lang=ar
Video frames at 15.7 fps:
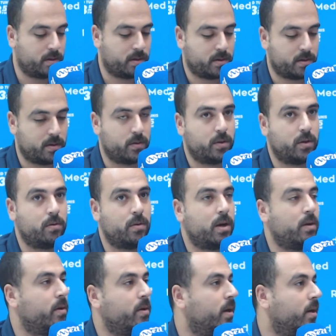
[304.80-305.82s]
اون تروا
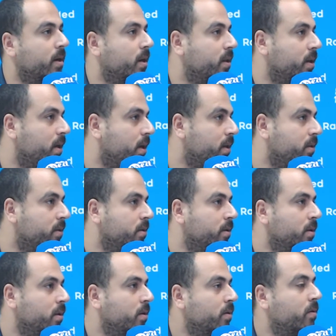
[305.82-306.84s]
ولا كات كلاس
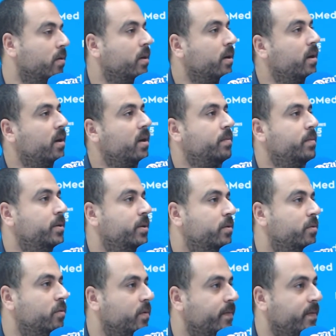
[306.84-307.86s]
كل كلاس باش
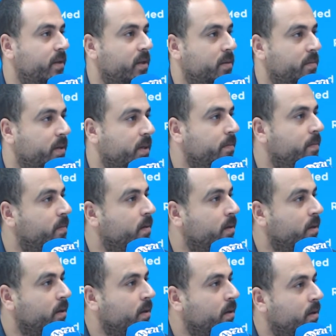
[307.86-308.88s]
يكون فيه طبيب
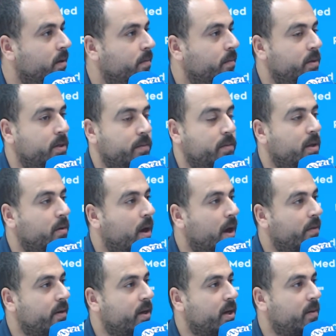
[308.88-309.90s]
ايه باش يبداو
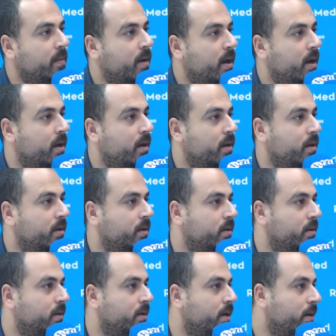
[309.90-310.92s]
حاضرين معاه
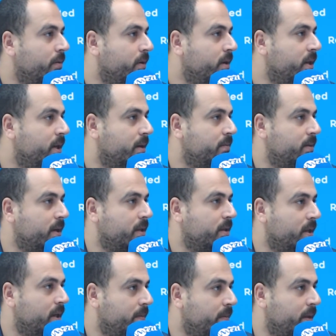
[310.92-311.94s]
آه، اولياء نتاع
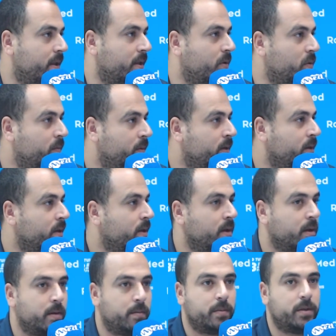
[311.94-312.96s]
التلاميذ هذوما
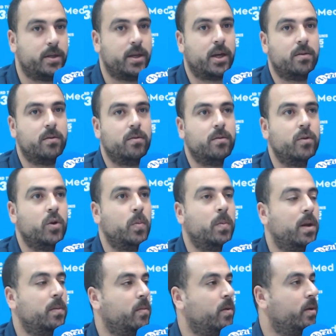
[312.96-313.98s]
إيه؟ باش ياخذوا
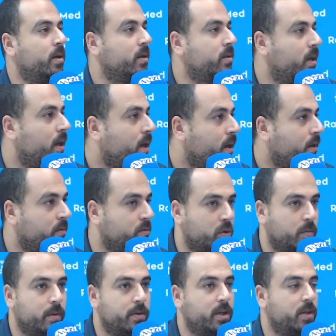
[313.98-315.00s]
جلوبالمون نصائح
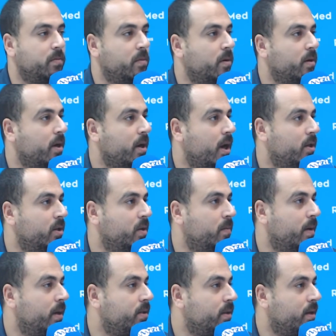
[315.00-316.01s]
اوتوماتيكمون كان عندهم
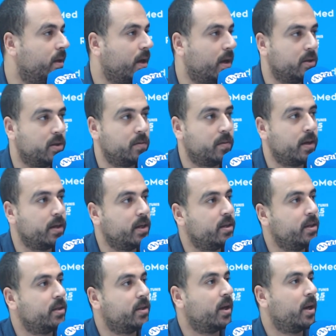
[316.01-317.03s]
اسئله عندهم اي
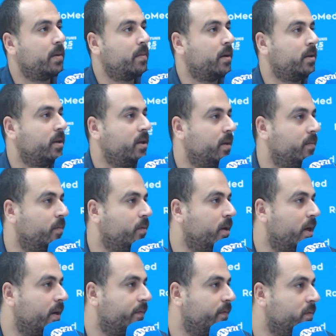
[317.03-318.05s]
ديتاي معناتها يحبوا
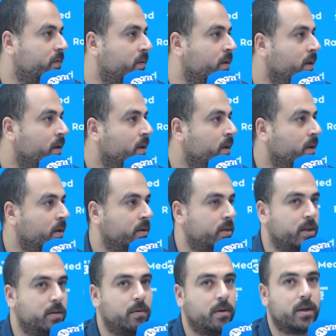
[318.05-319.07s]
يعرفوه
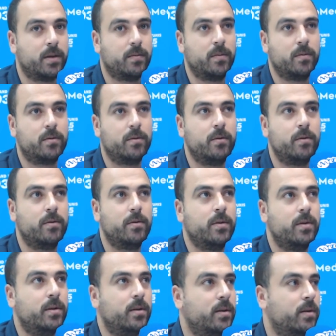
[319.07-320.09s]
سواء كيما
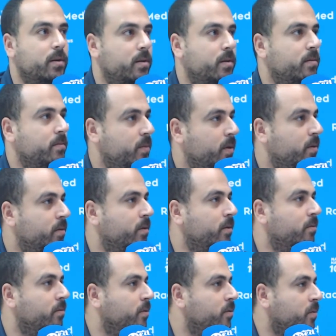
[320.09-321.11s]
نقولوا بيان سور
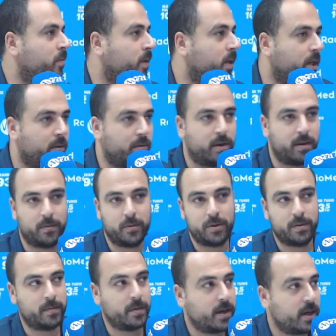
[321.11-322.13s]
ولده مريض ولا مش
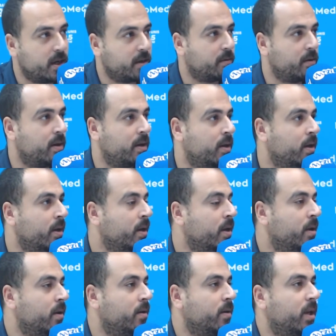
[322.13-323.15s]
مريض ولا
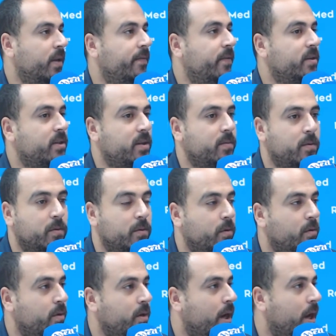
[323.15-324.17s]
كيفاش كيما
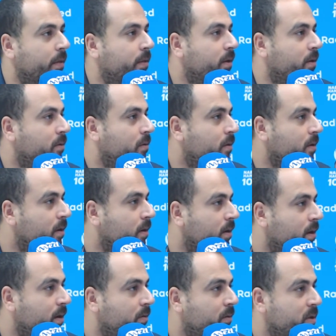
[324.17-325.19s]
نقولوا يحضر له
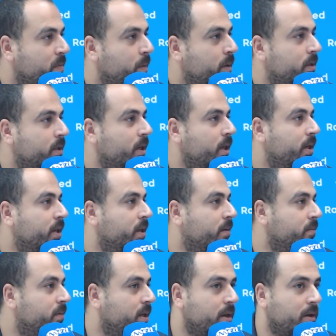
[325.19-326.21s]
الوجبه الصحيه
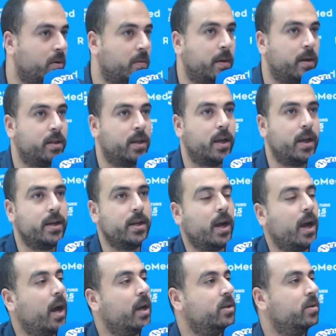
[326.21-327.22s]
نتاعو معناتها اي
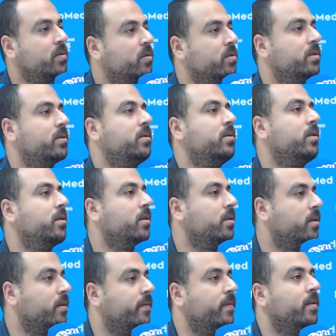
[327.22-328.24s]
حاجه تخص
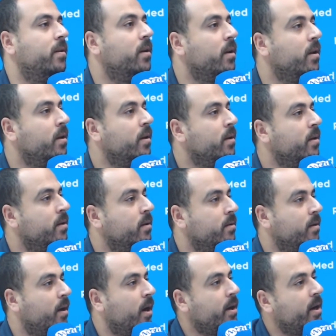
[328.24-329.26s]
الطفل
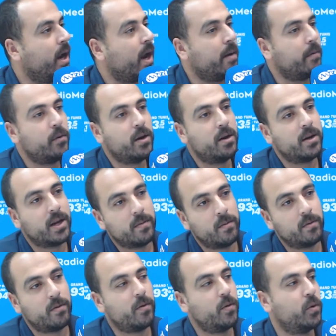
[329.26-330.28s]
احنا حاولنا كما
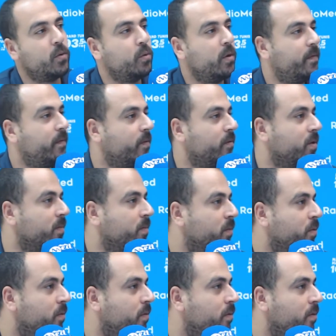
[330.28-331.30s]
نقولوا نوفروا كما
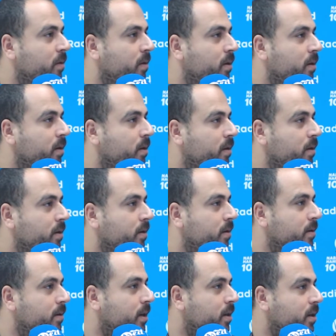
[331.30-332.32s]
نقولوا
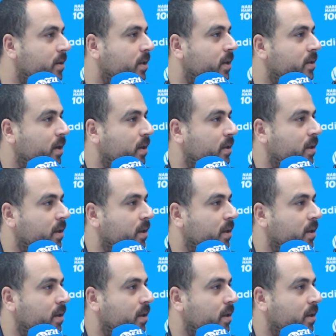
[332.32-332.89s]
الاختصاصات